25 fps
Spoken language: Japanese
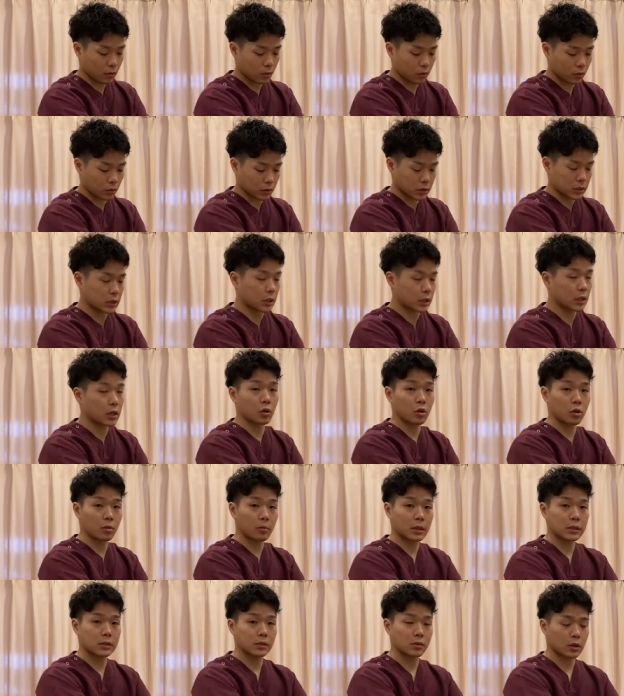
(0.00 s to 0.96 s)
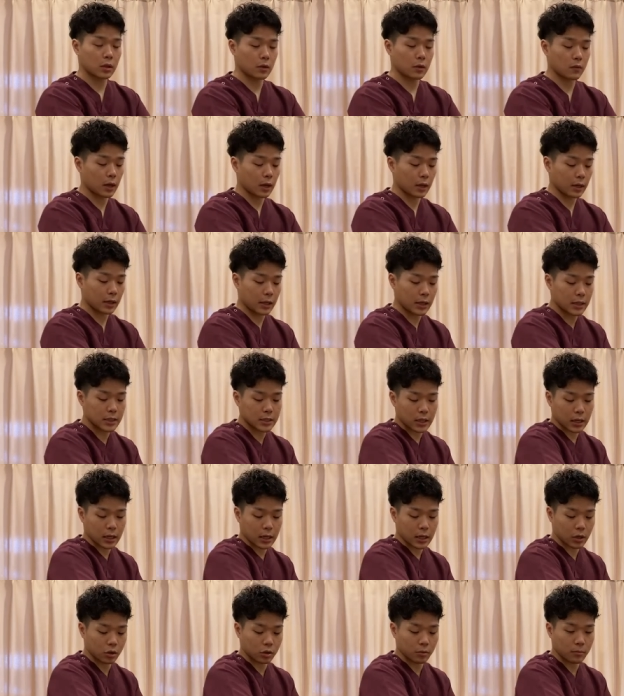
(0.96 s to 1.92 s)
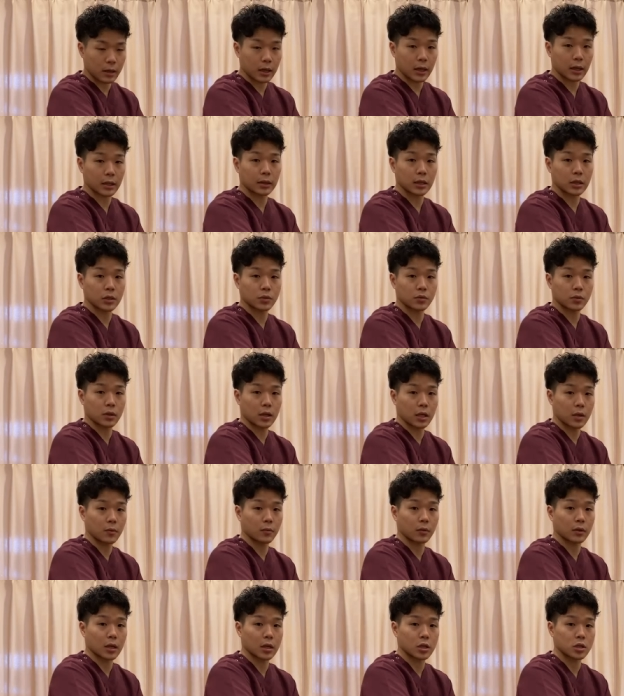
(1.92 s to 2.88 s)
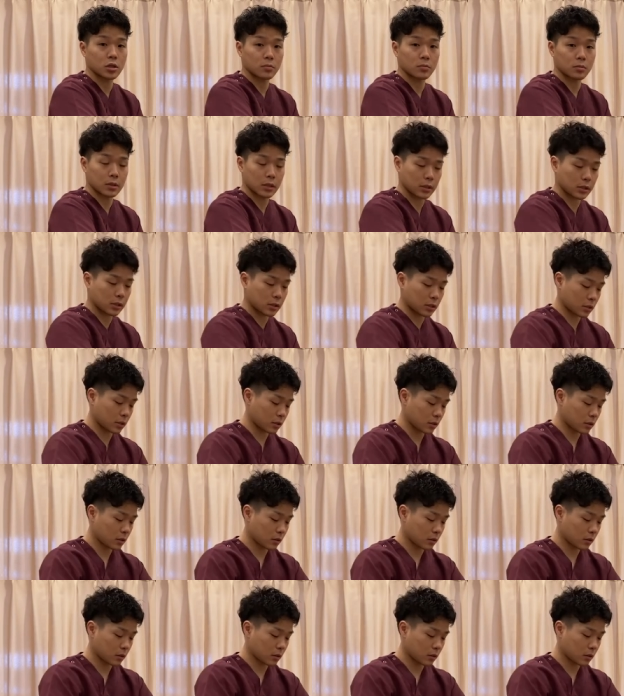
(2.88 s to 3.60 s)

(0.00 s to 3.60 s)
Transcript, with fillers: こちら側を伸ばすときは、肘は軽く曲がった状態でも大丈夫です。